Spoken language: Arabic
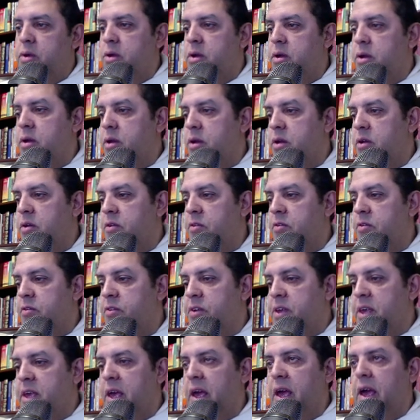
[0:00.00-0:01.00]
آه،
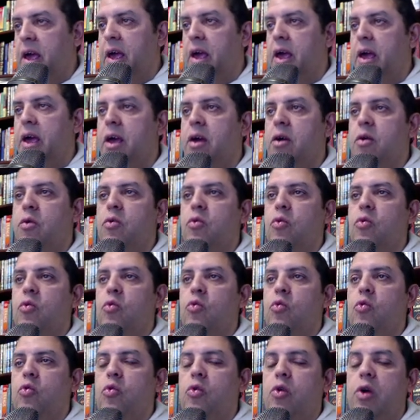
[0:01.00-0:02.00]
فيها
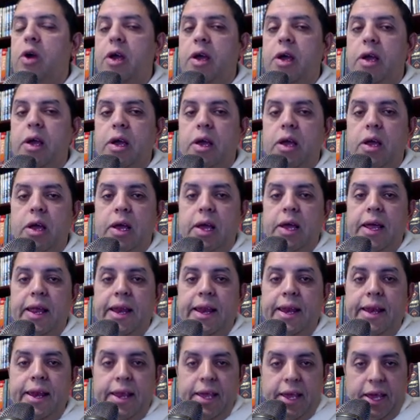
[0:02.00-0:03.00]

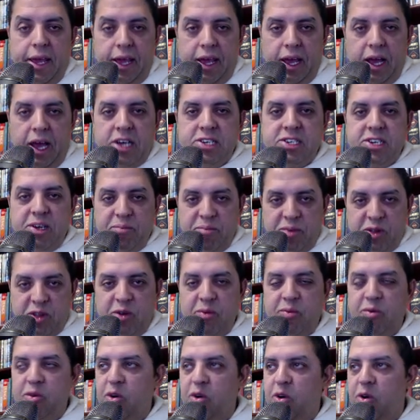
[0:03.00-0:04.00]
وليه عشان
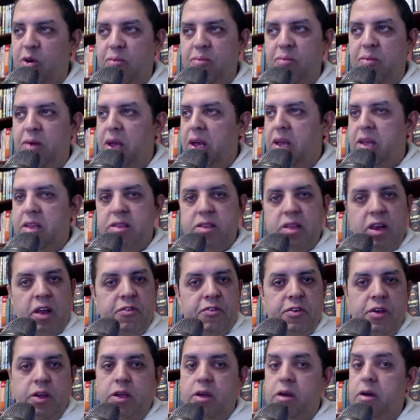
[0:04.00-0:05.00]
بتجيب لهم
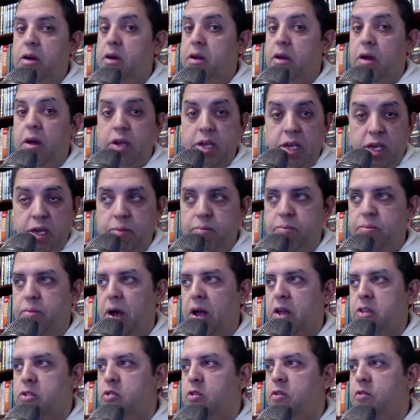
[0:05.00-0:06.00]
ترافيك رهيب
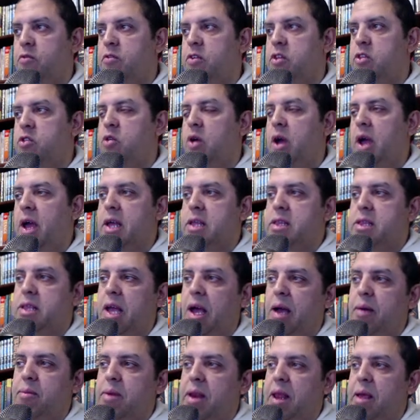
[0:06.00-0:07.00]
عندهم فيديوهات
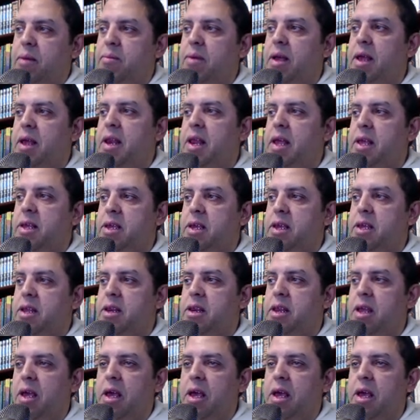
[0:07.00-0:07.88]
عاملة ملايين